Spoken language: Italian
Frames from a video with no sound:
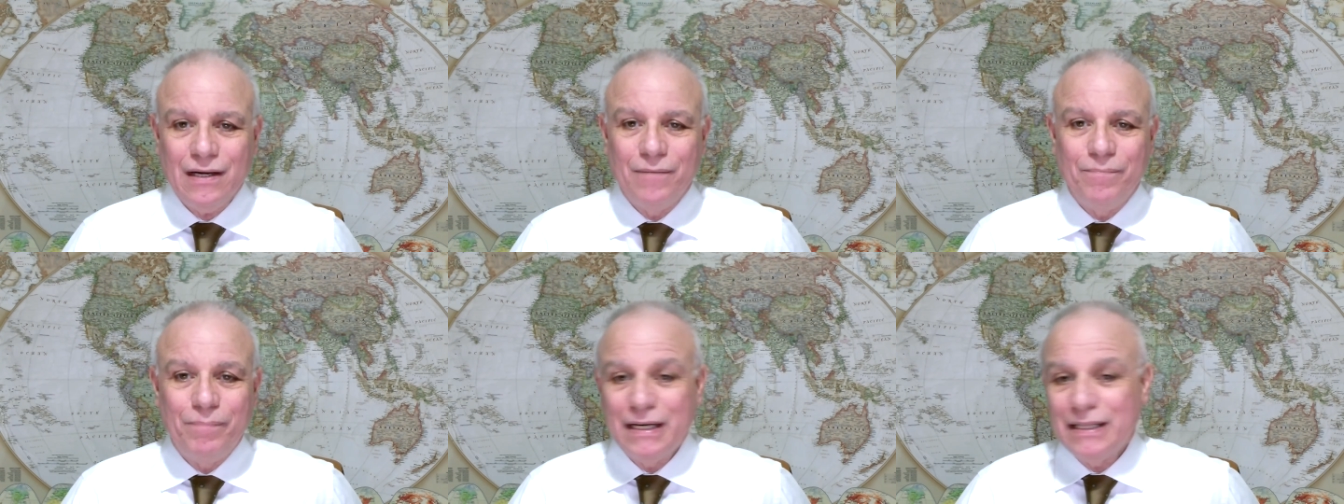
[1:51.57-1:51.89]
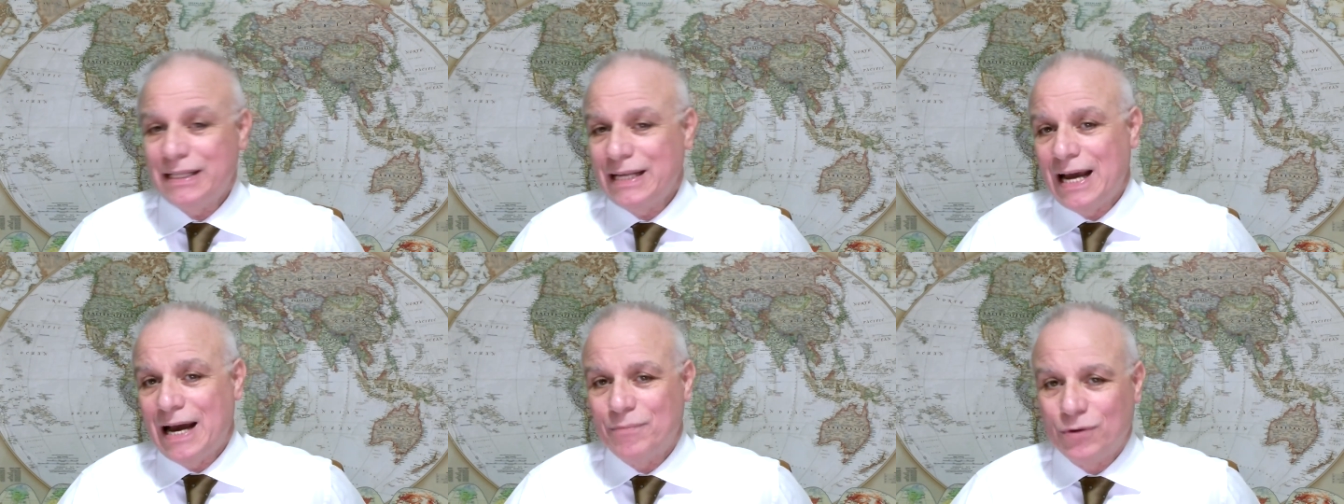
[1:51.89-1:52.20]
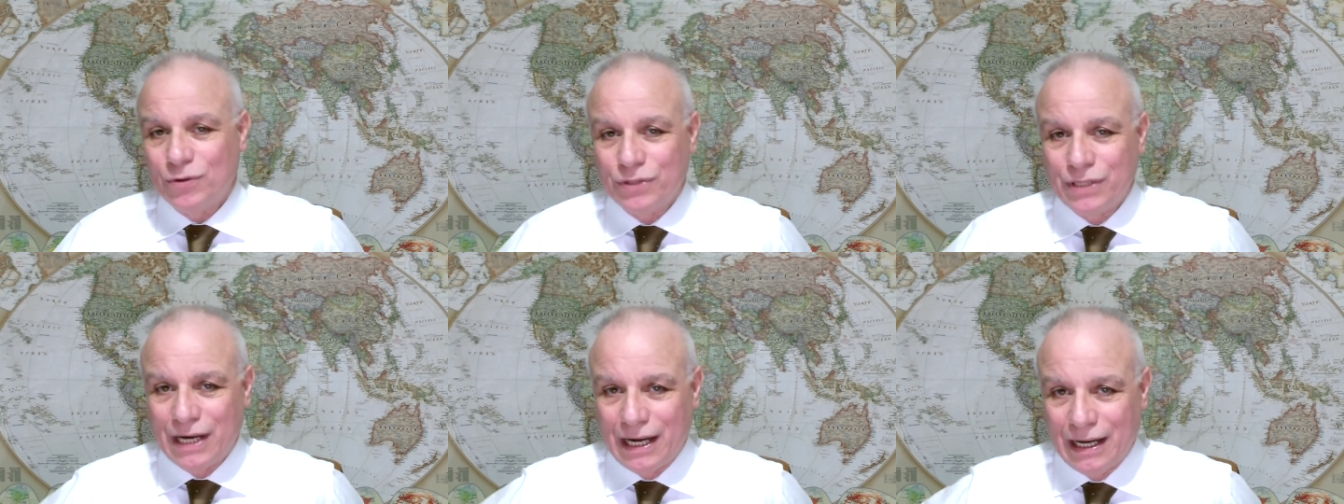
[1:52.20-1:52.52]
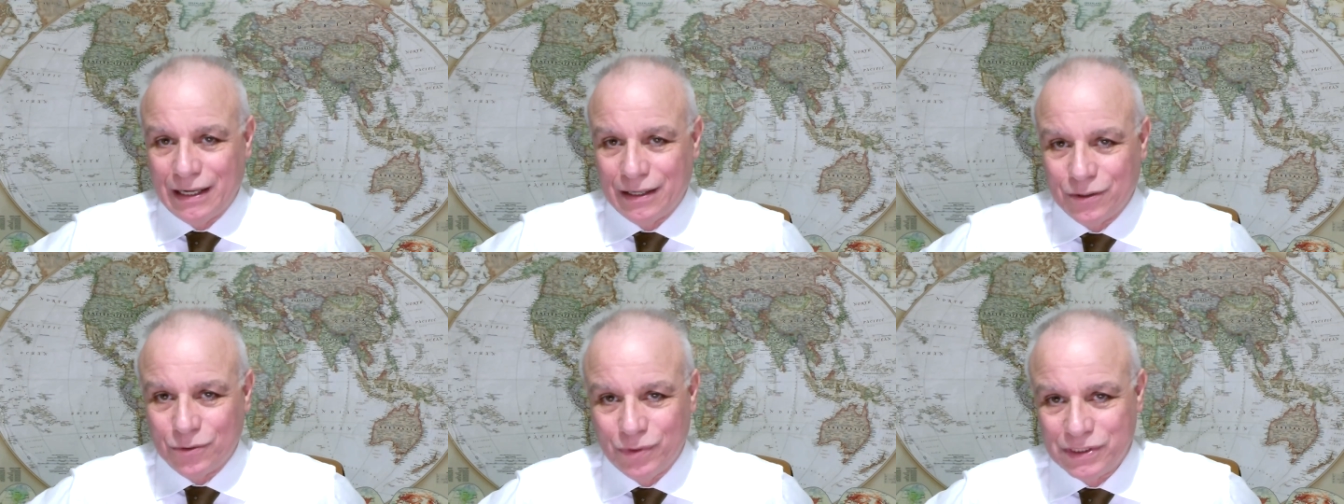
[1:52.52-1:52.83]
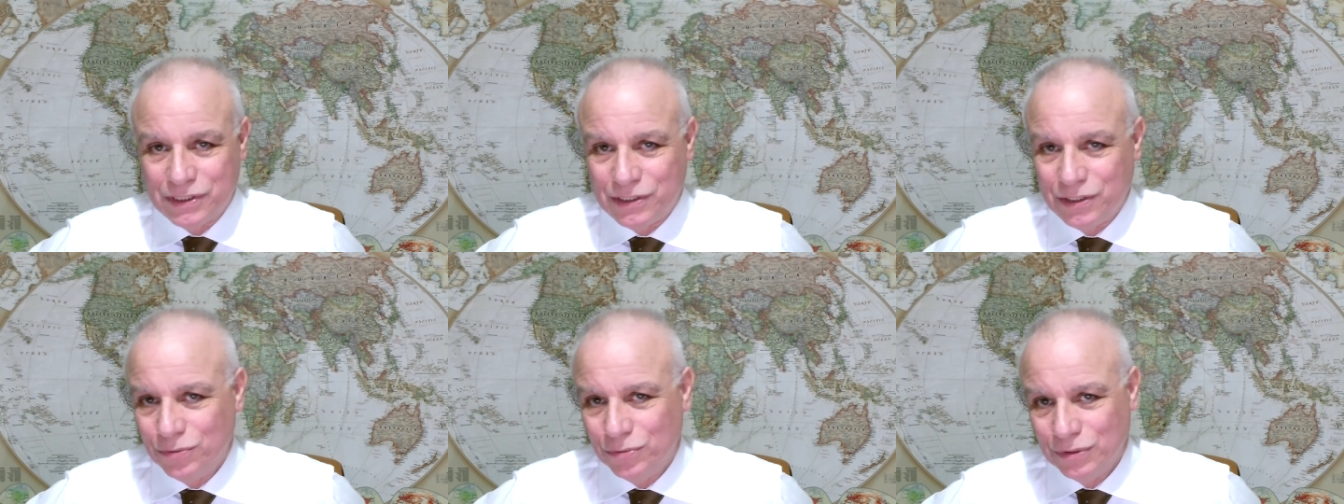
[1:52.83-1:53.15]
Partiamo da
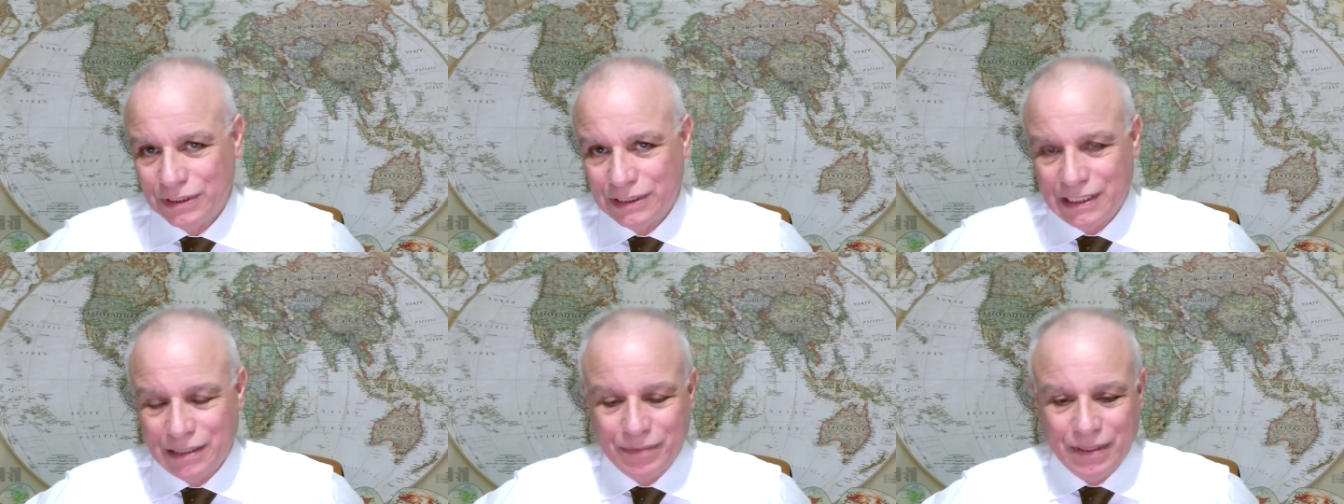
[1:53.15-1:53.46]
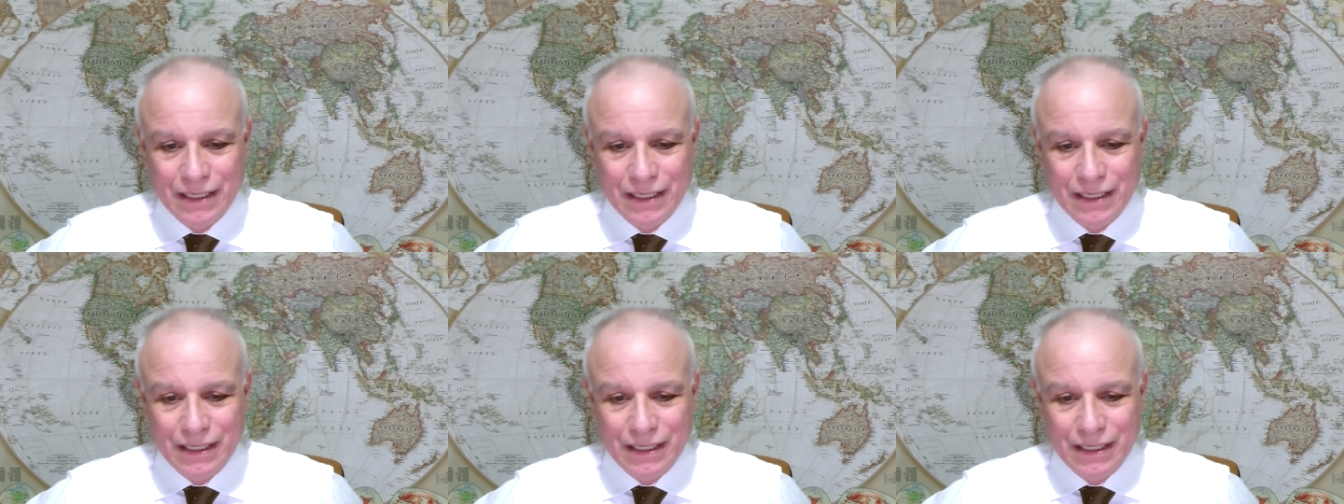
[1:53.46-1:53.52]
questi ultimi.